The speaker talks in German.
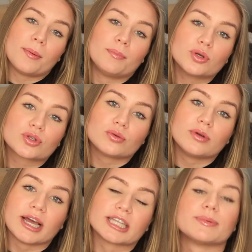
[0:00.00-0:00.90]
musst du
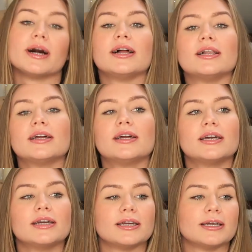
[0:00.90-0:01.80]
erstmal
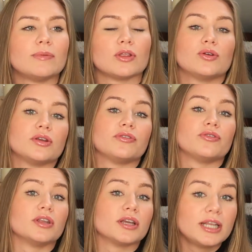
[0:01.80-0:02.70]
äh, natürlich nicht
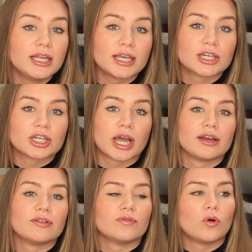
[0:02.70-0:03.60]
für die Klinik
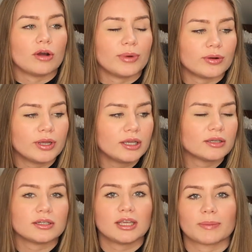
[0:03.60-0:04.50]
entscheiden, wo auch mal du
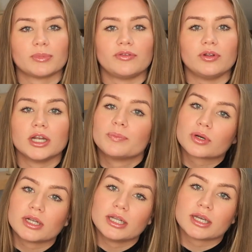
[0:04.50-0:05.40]
hingehst. Ich habe mich für die
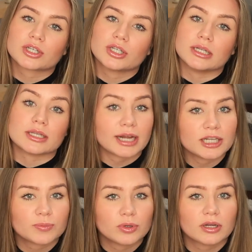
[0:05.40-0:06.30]
Lipoklinik entschieden in
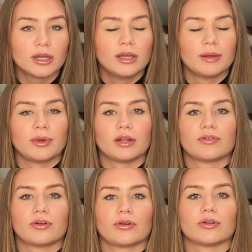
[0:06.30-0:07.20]
Salzburg bei der
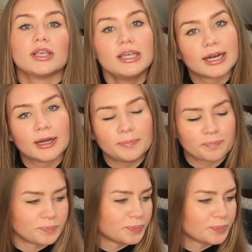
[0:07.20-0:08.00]
Frau Dr. Gira.